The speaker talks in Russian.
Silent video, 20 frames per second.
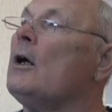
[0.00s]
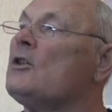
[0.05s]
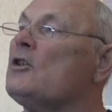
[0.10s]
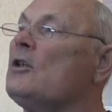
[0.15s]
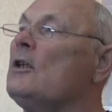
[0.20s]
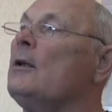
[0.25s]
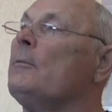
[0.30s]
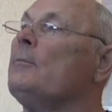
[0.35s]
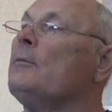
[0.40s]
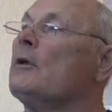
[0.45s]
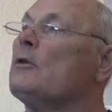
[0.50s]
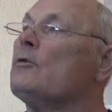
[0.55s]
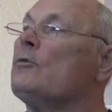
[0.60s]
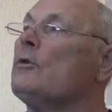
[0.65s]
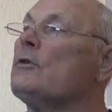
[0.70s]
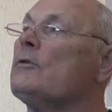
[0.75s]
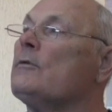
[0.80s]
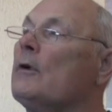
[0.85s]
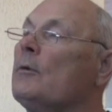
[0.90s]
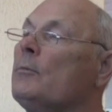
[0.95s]
о целебных
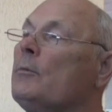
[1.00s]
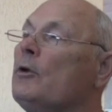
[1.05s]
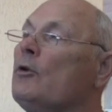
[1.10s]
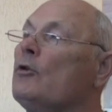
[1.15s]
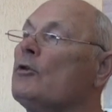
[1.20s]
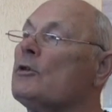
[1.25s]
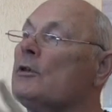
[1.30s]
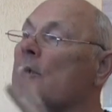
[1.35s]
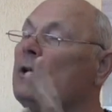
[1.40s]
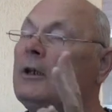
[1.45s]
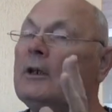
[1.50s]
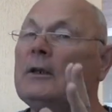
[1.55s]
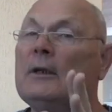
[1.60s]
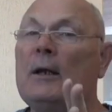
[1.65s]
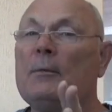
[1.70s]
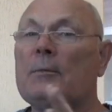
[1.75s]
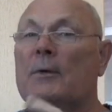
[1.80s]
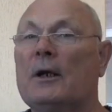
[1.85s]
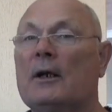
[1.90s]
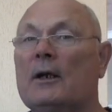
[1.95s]
свойствах березы. И
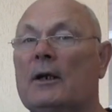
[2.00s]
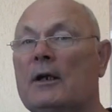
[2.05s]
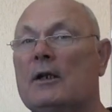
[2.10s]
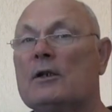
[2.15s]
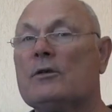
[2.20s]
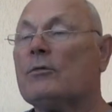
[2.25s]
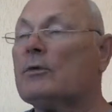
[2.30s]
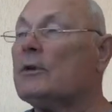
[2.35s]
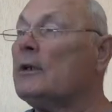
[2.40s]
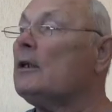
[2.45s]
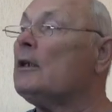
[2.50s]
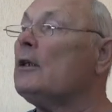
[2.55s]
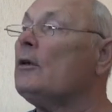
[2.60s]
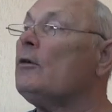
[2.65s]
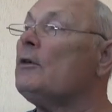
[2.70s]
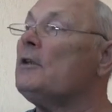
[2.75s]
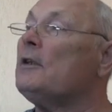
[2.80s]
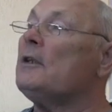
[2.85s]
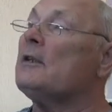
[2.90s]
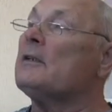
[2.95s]
там как раз вот это
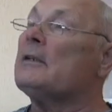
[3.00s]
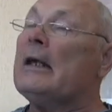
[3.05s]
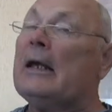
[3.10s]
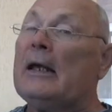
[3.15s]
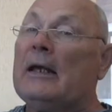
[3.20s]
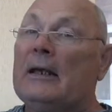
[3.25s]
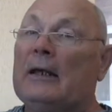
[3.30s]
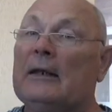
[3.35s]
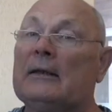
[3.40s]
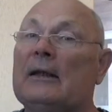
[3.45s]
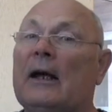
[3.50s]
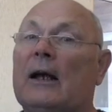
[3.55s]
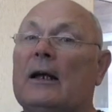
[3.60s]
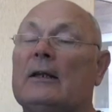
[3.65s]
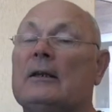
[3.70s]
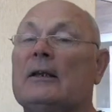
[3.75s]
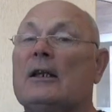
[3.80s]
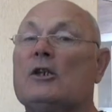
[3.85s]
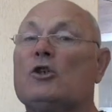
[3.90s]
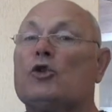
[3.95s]
вот есть.
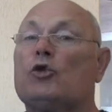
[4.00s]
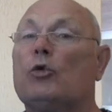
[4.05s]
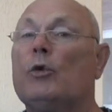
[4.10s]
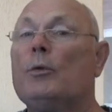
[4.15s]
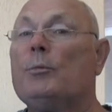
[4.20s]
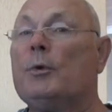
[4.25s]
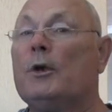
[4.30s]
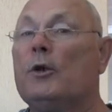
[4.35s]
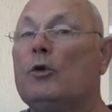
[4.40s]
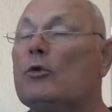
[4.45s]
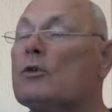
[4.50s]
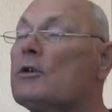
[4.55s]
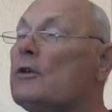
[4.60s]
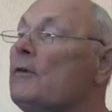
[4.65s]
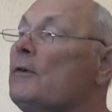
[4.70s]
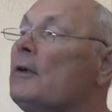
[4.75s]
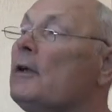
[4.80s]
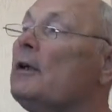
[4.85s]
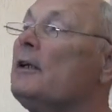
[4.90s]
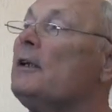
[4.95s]
Итак, настой
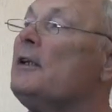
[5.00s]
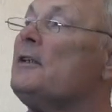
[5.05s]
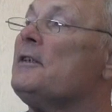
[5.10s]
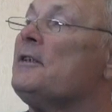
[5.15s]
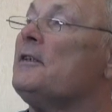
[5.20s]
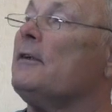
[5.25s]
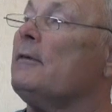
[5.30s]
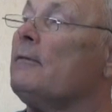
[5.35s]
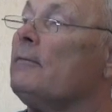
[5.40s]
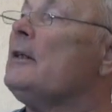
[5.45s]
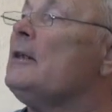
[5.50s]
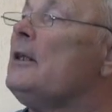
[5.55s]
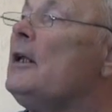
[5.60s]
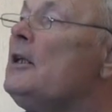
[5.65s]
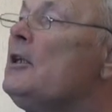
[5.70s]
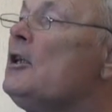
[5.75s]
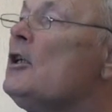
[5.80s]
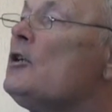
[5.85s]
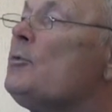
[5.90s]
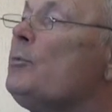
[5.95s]
березовых листьев.
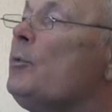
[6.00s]
Третий